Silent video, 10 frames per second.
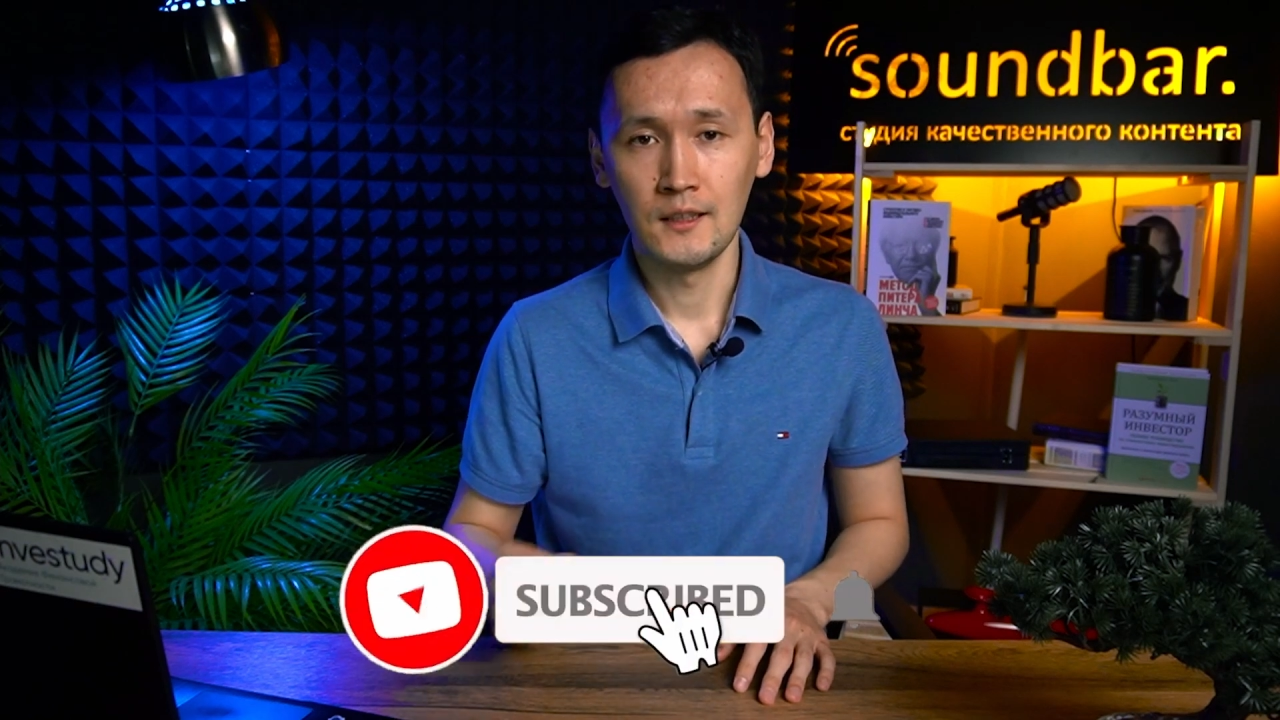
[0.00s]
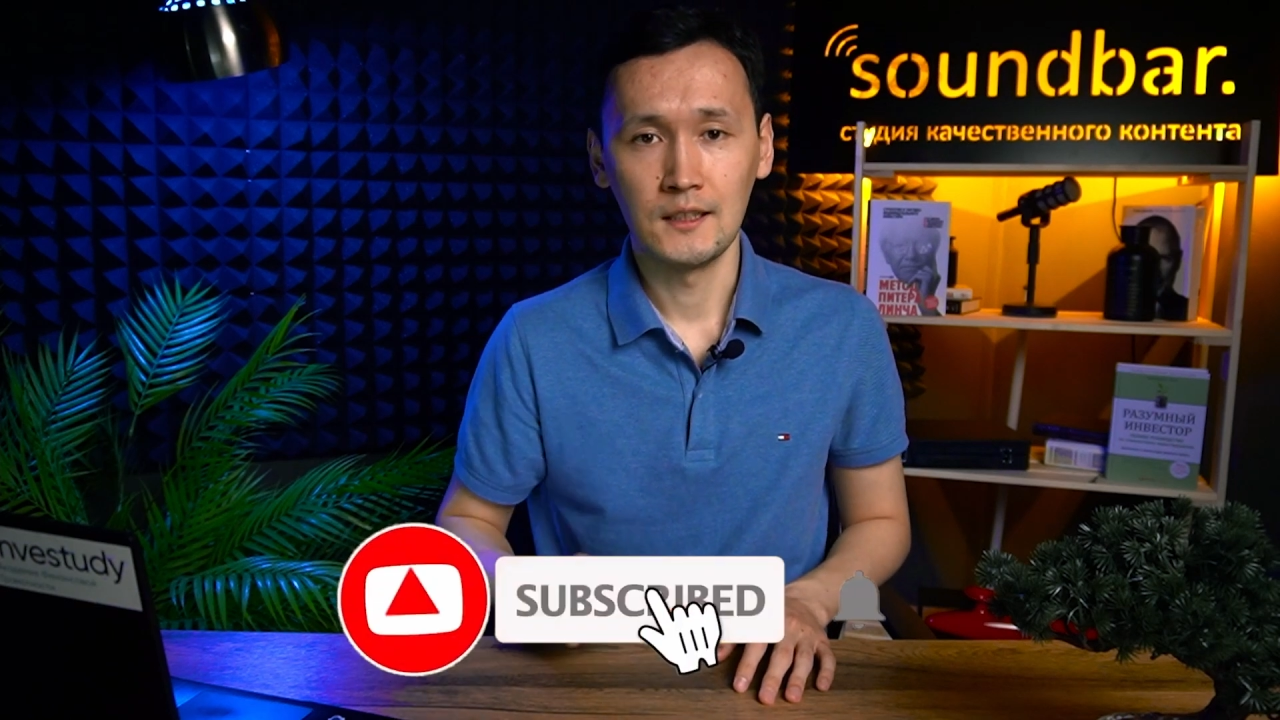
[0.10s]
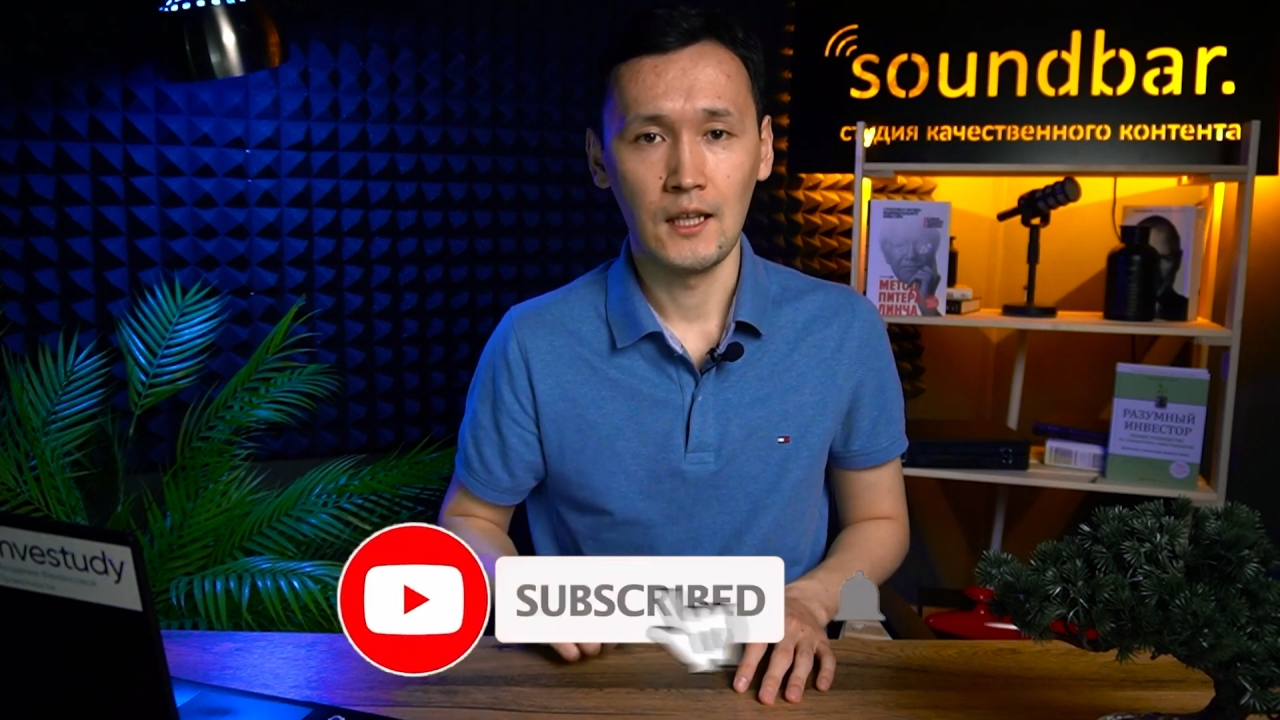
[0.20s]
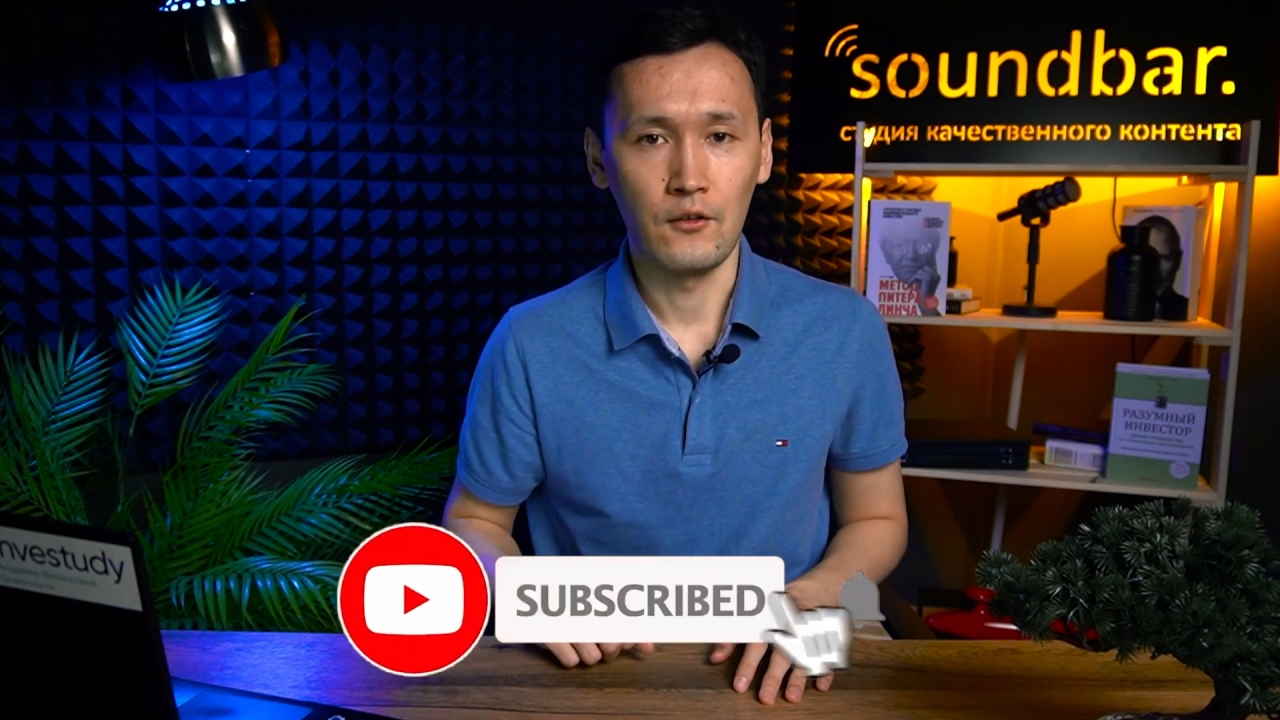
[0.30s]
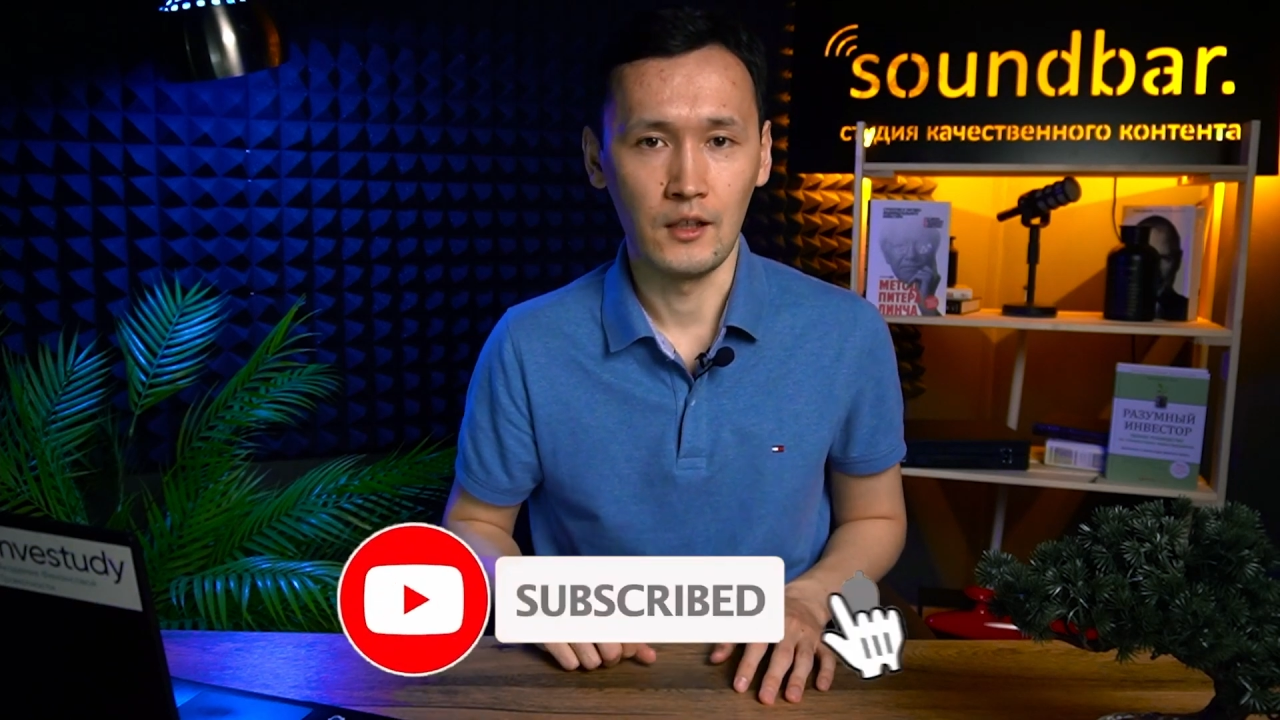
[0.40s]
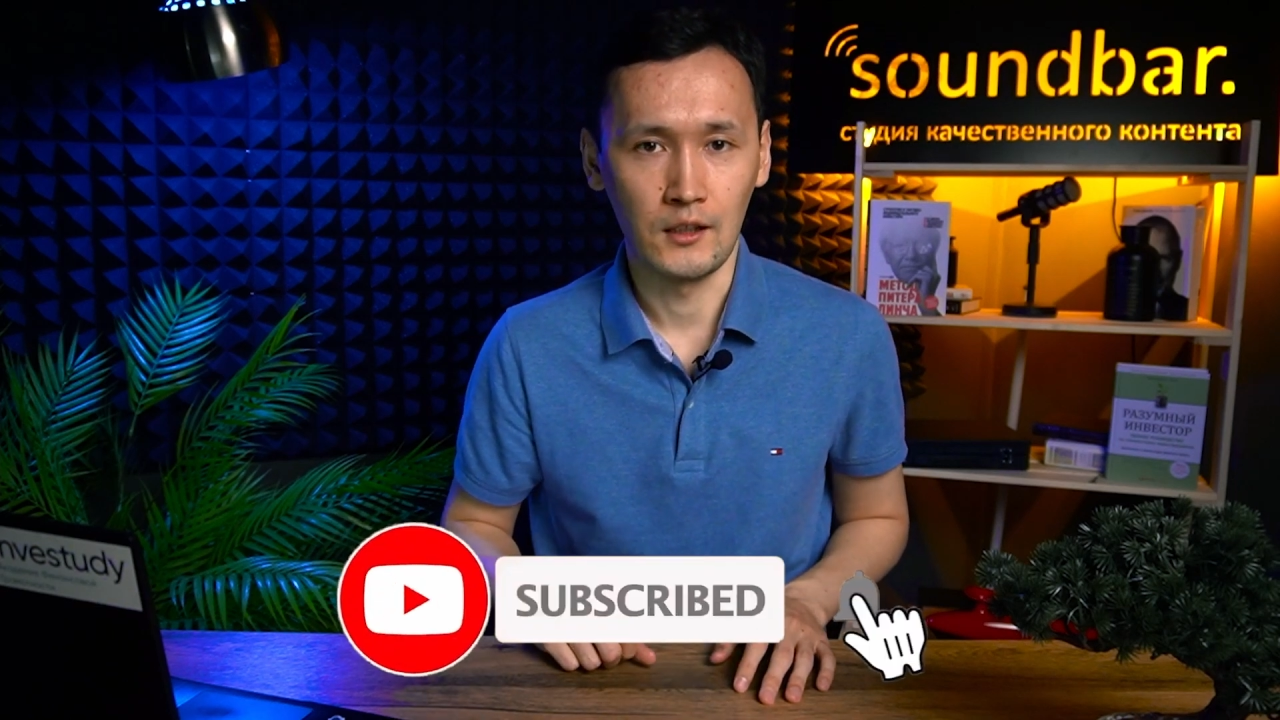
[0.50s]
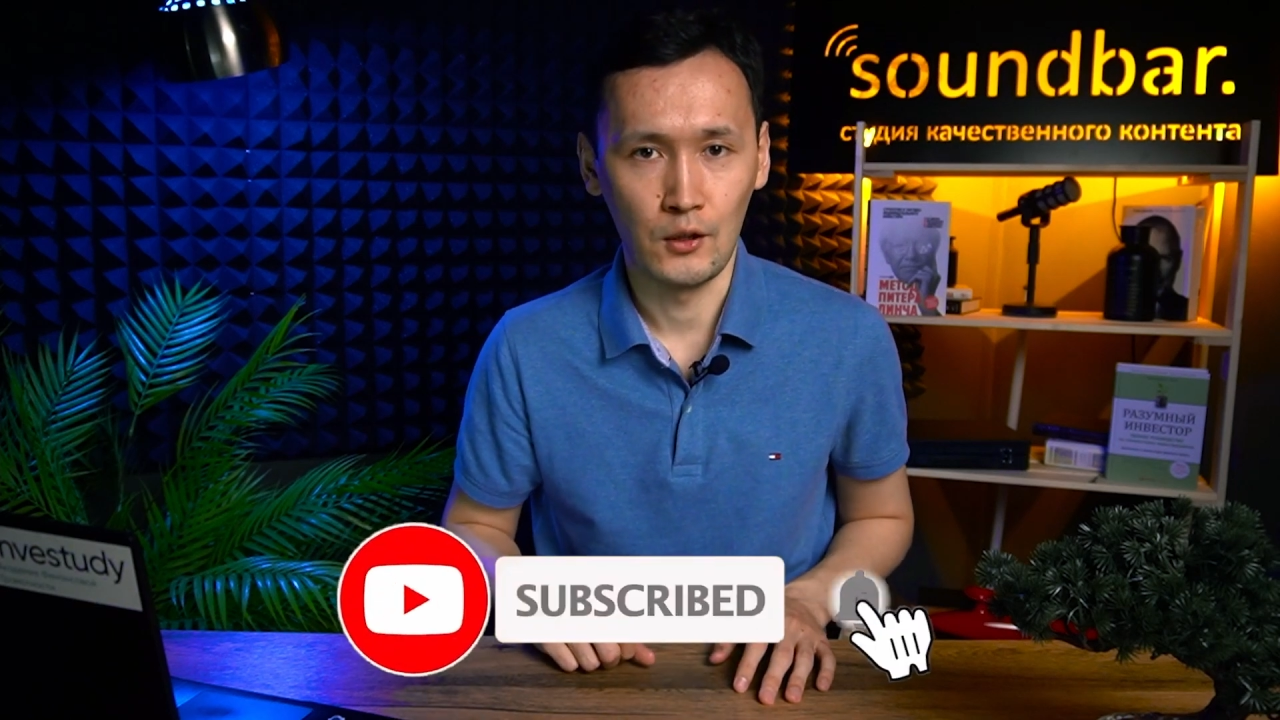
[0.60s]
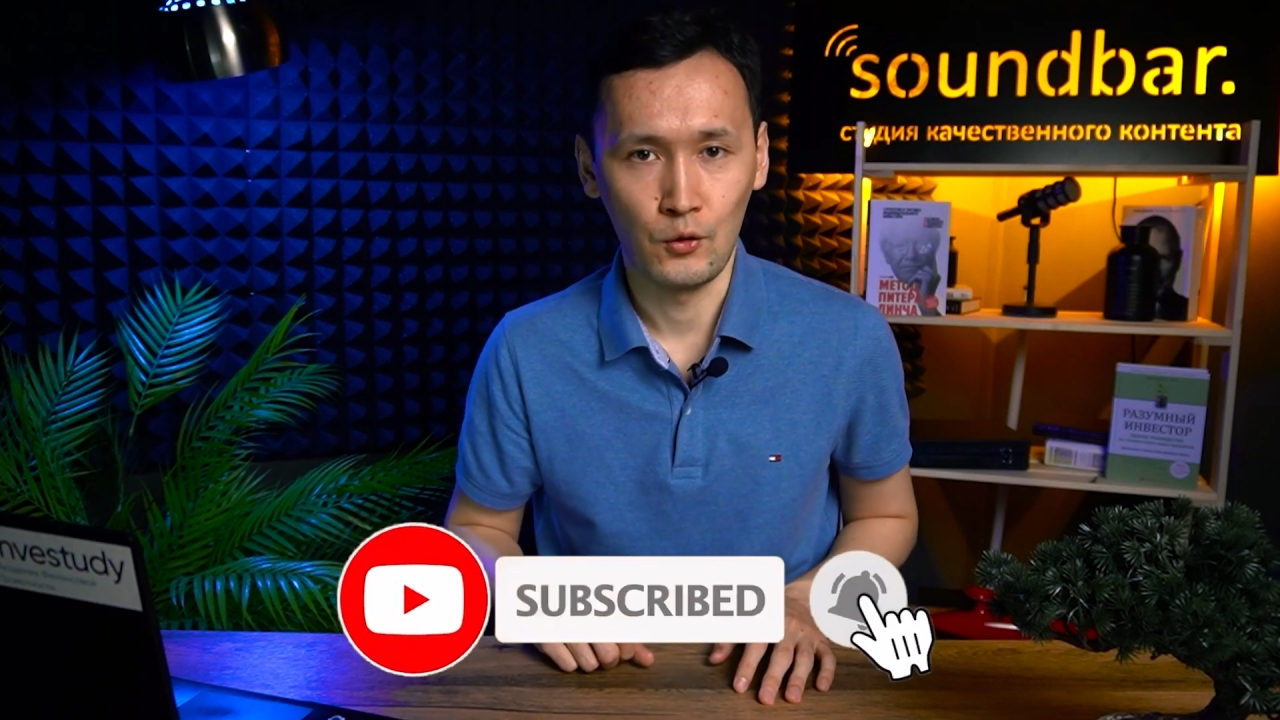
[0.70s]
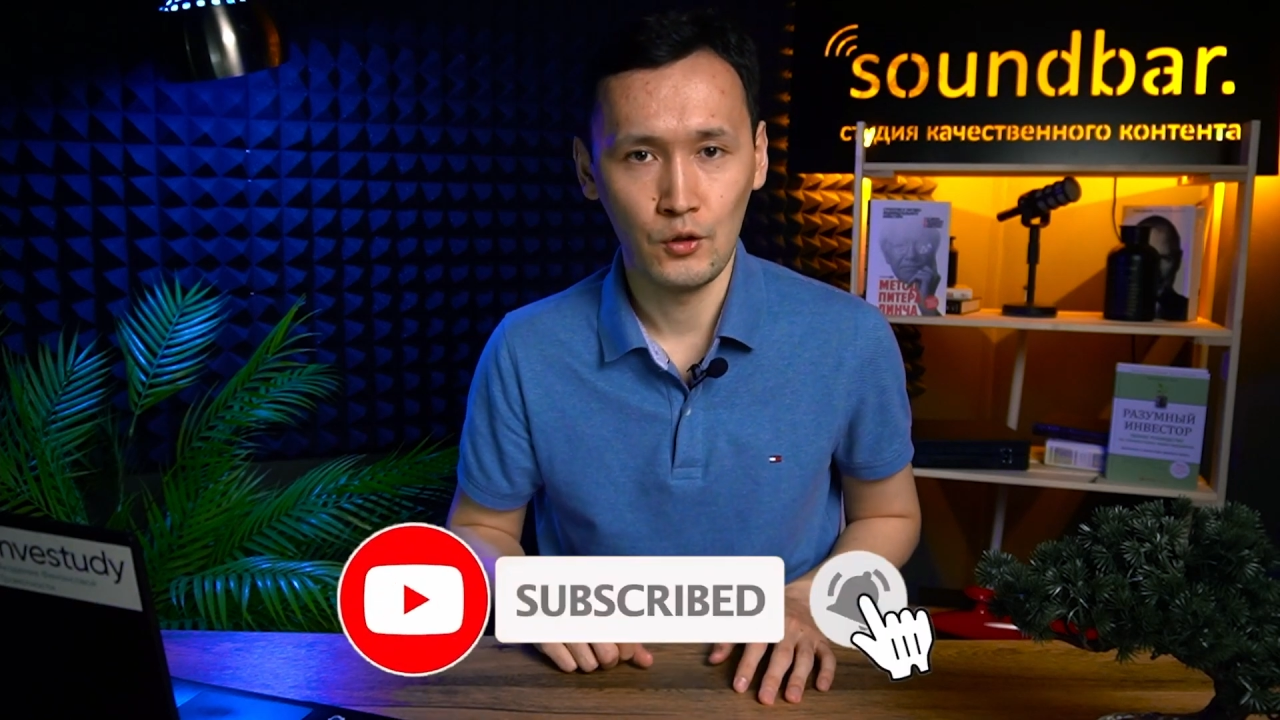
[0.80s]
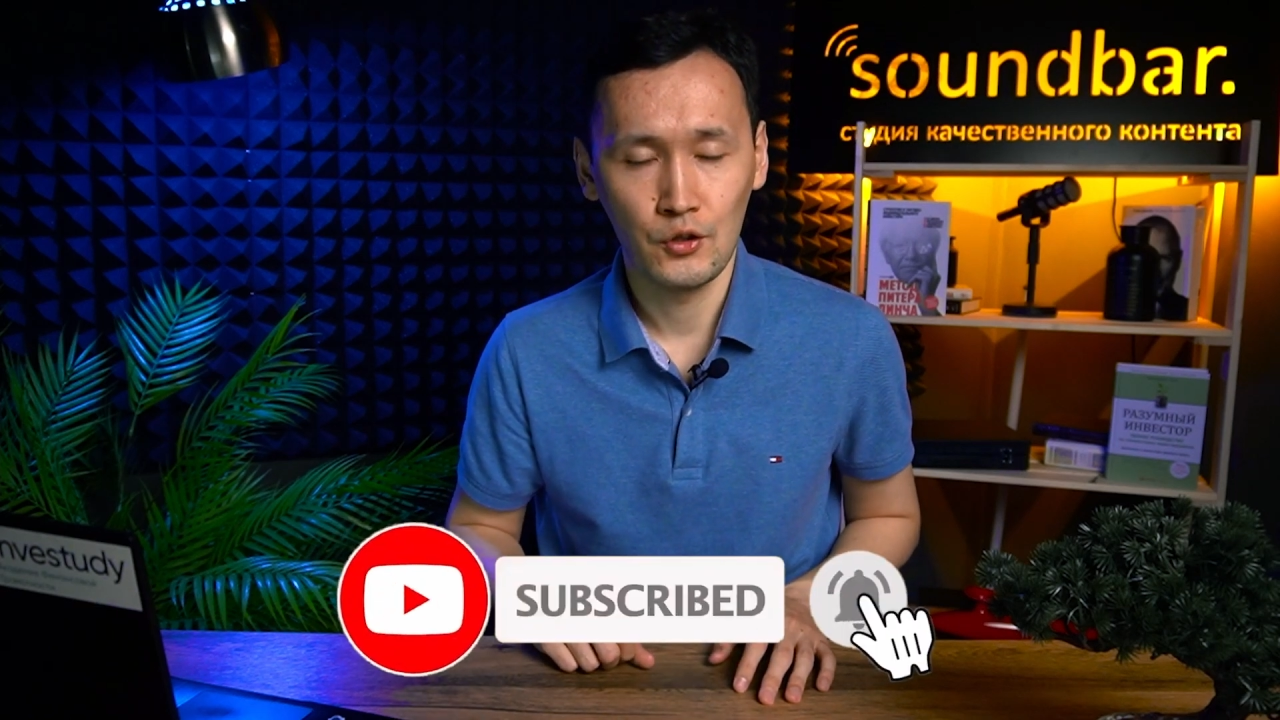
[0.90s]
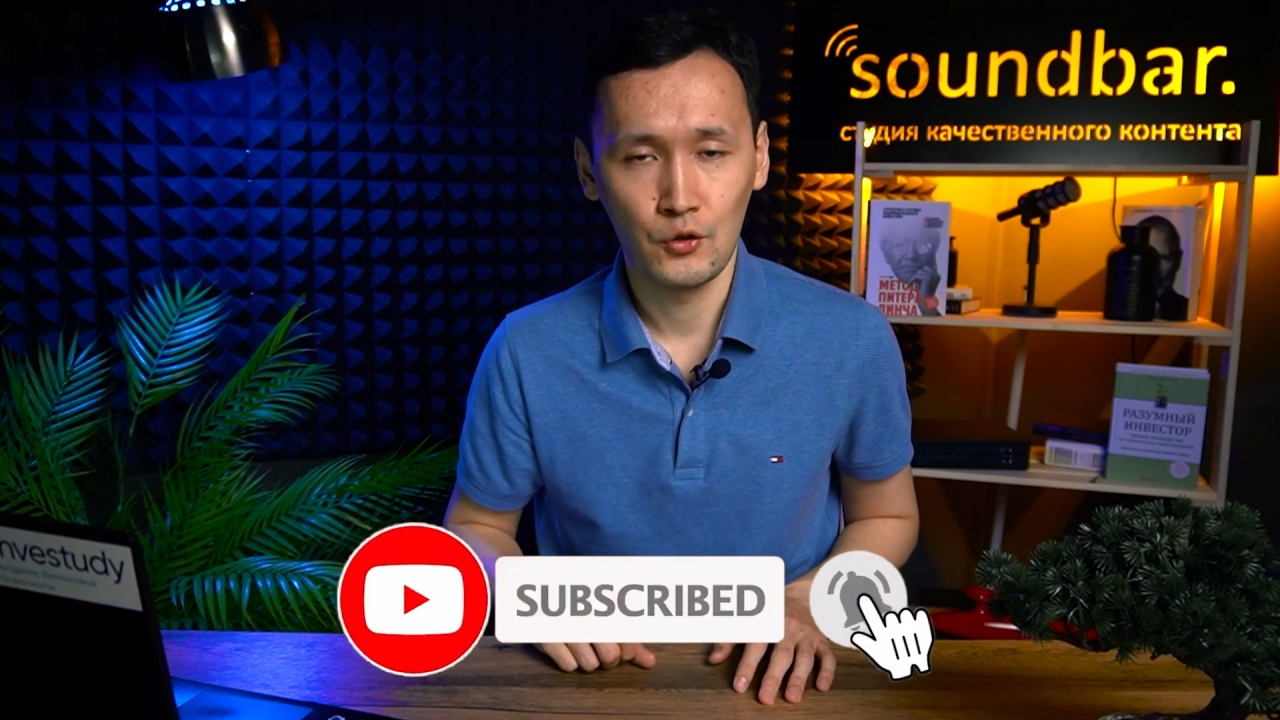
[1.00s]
ставить на колокольчик,